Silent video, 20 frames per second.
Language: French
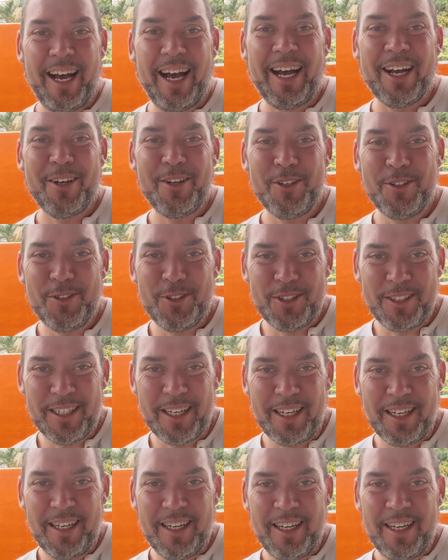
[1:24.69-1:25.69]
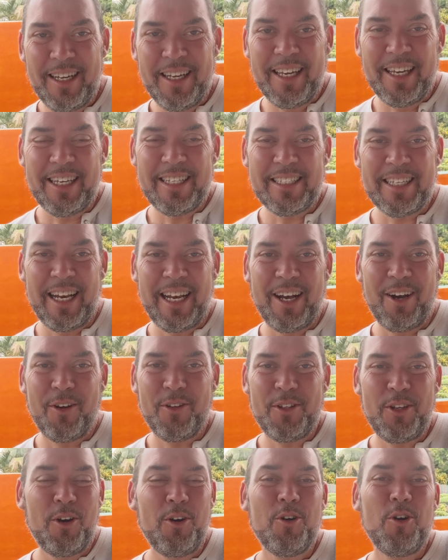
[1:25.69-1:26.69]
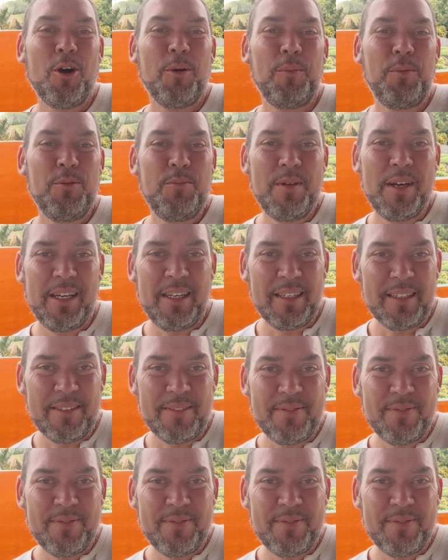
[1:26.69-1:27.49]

à cause de ça. Et ça la rendait encore plus belle.